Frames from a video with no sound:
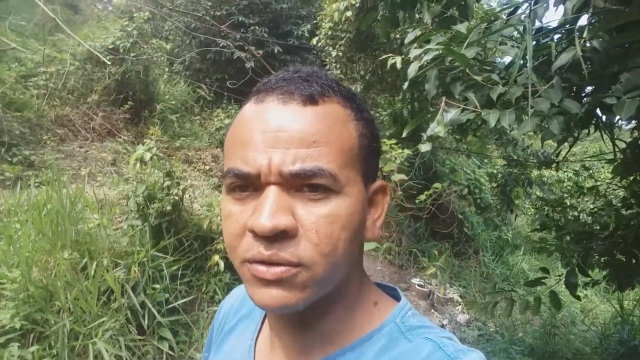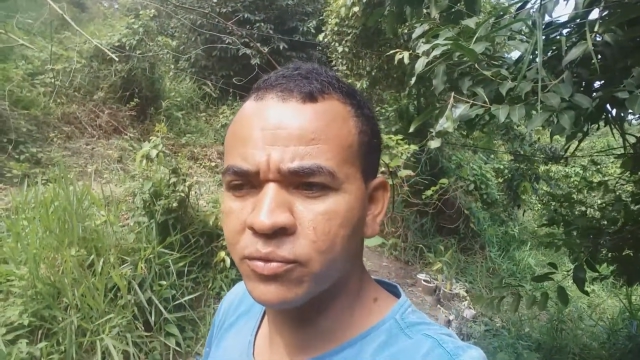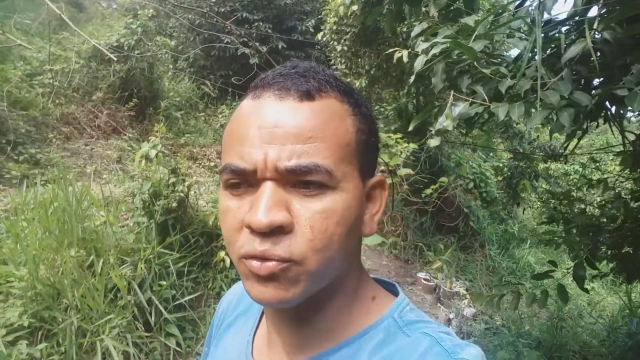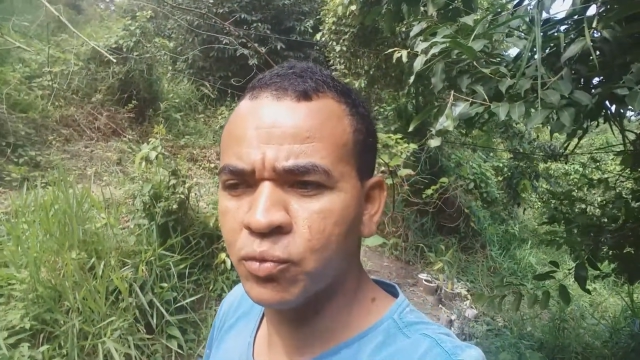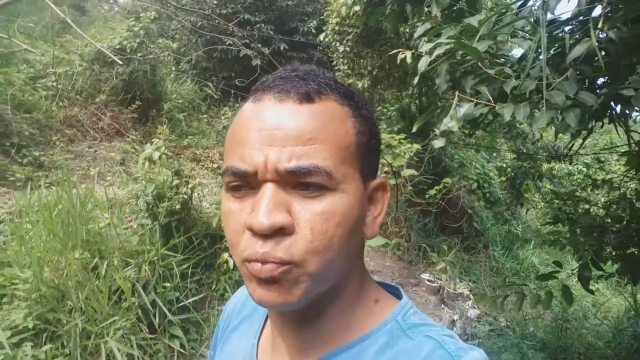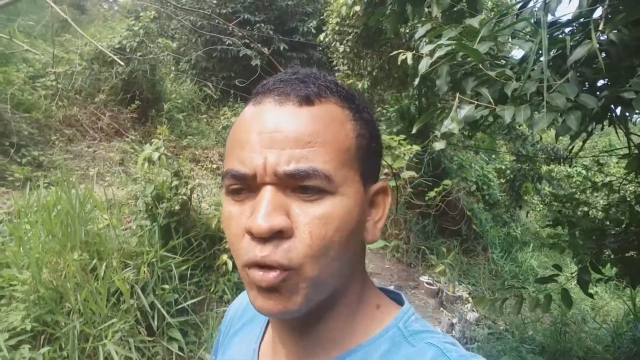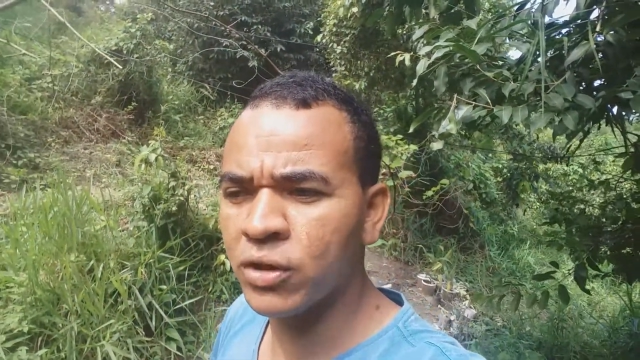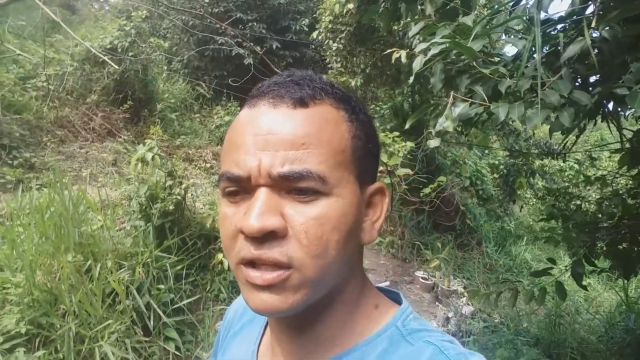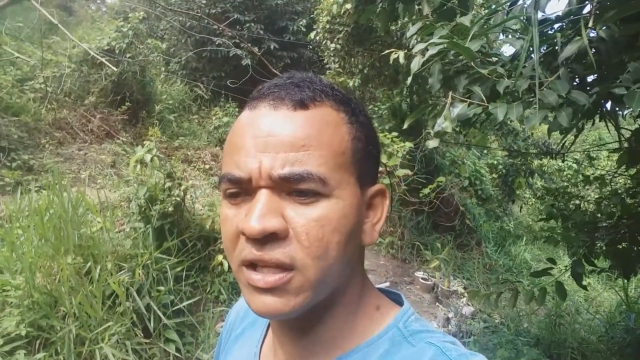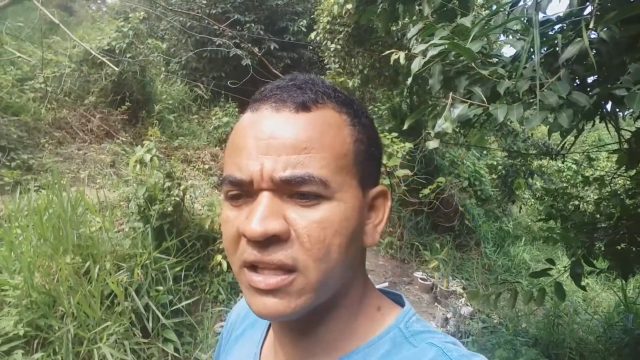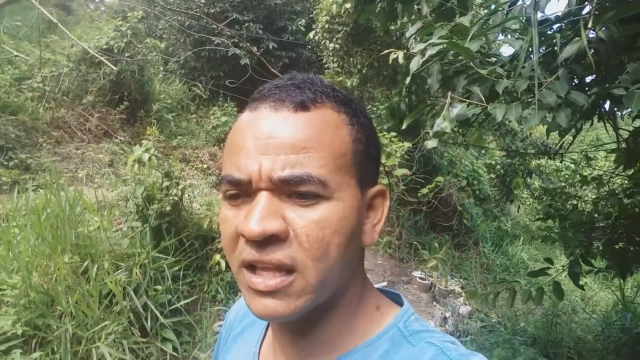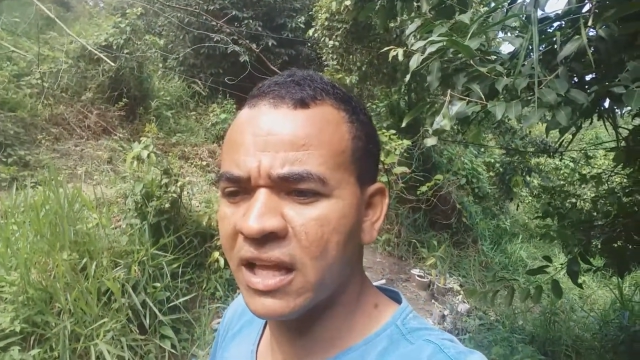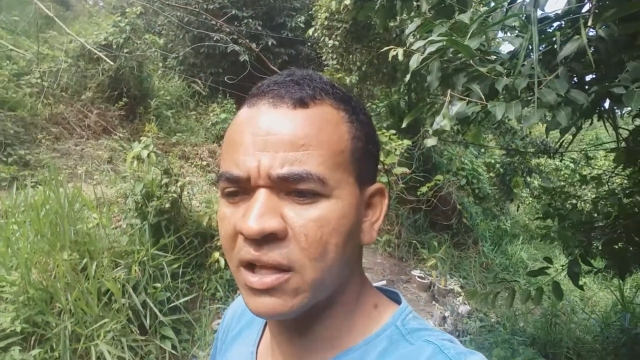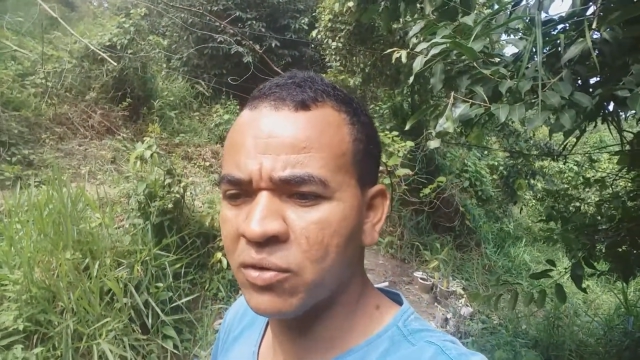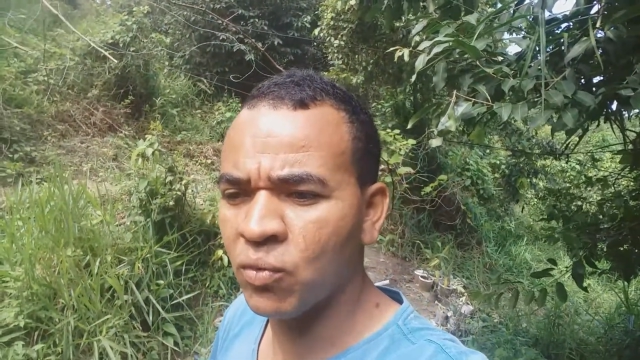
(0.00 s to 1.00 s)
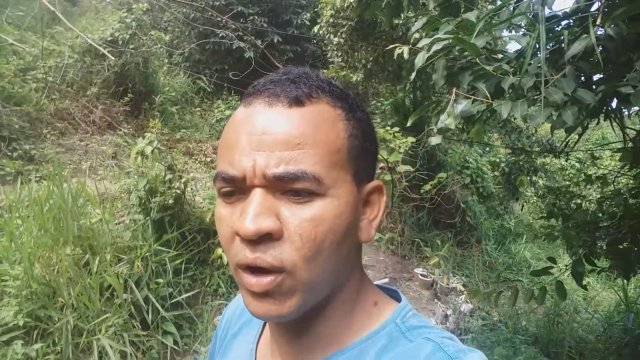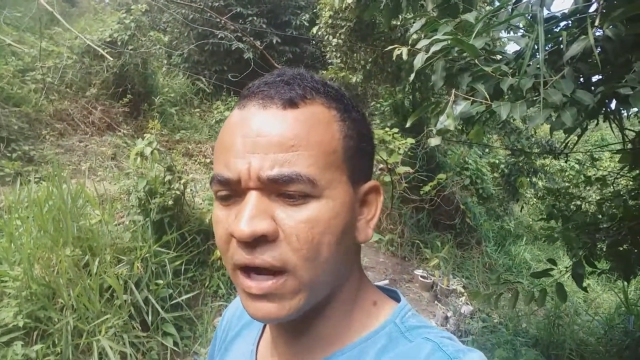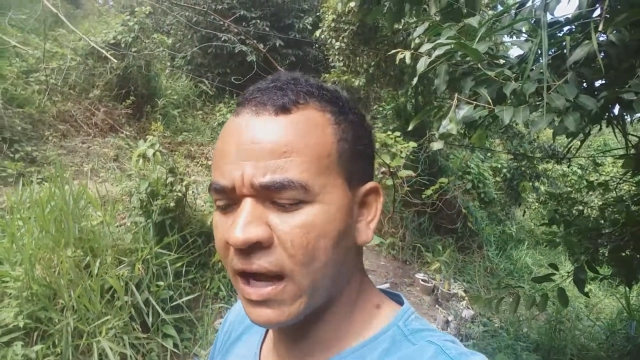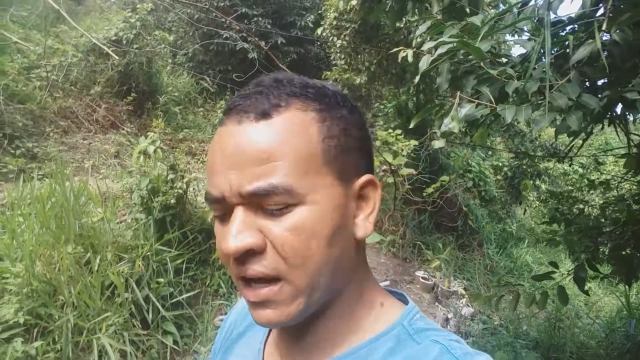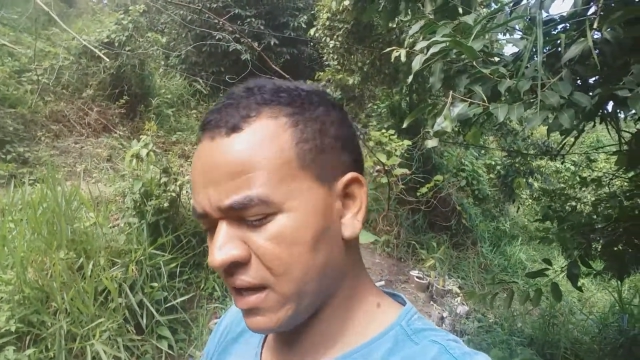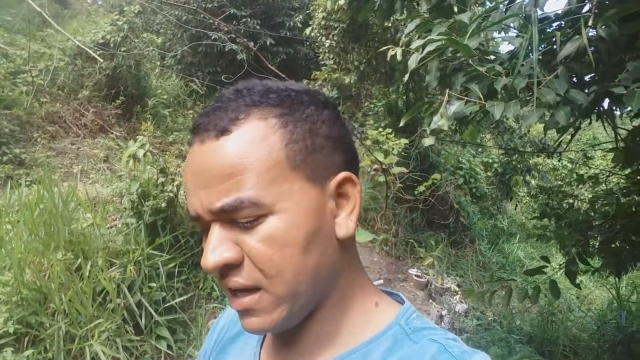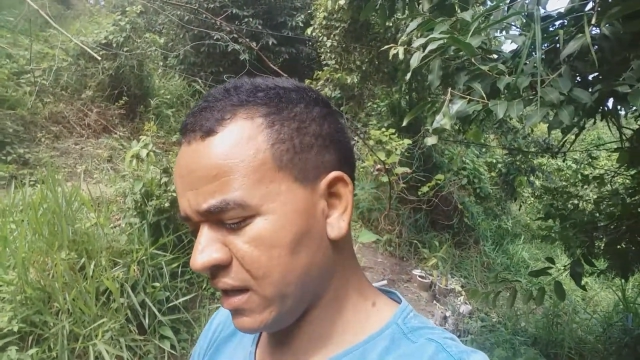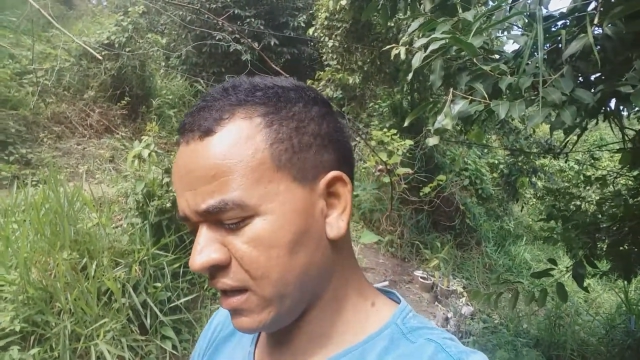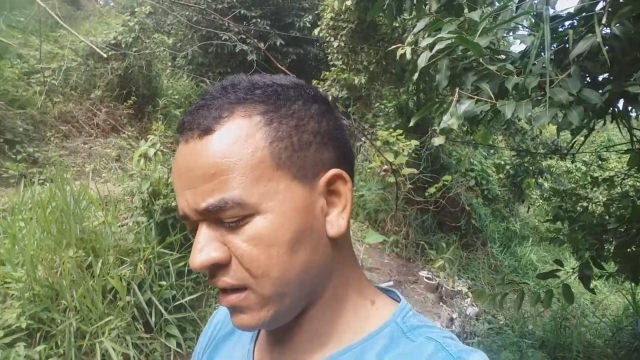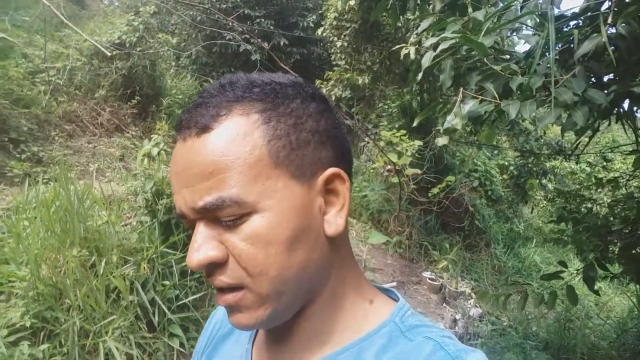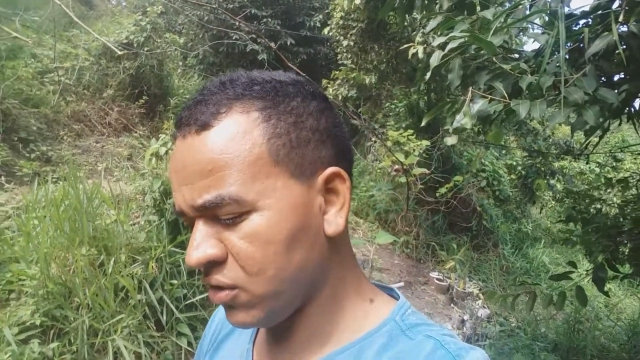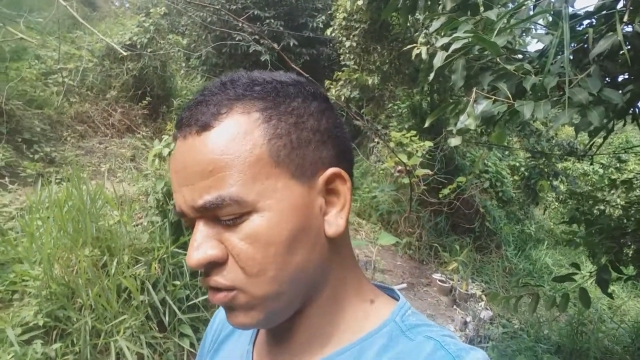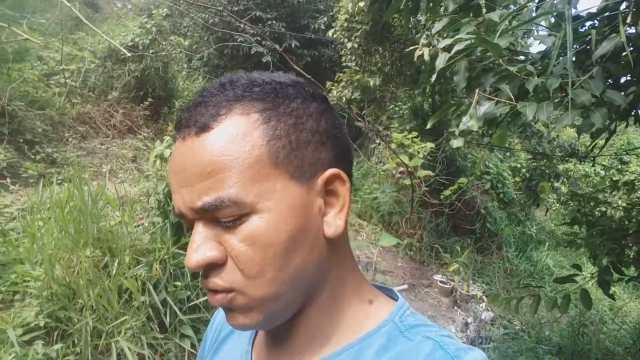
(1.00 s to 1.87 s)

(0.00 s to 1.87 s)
Não pode ter terra, uma caqueira grande,